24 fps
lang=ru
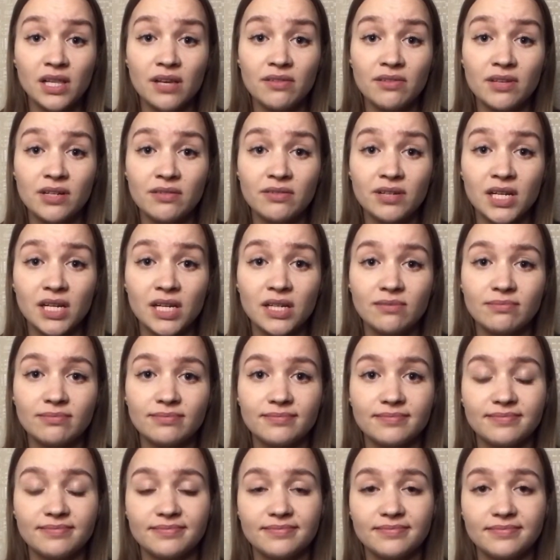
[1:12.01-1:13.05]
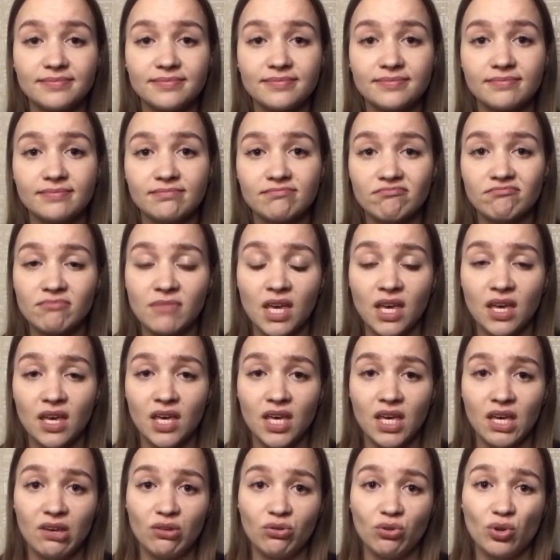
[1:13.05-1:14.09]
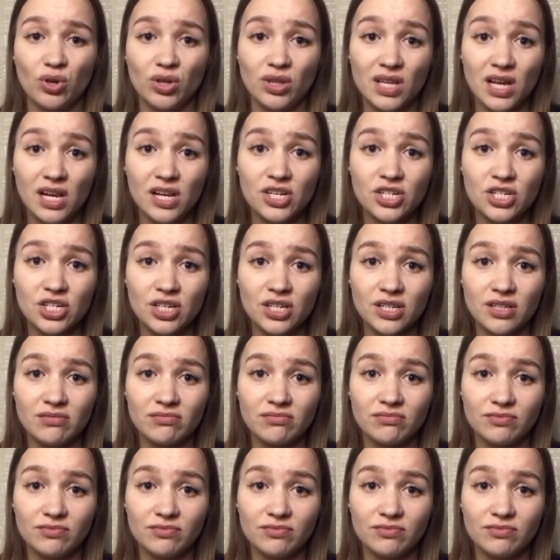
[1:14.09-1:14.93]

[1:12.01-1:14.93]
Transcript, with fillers: лавировали. Ну а дальше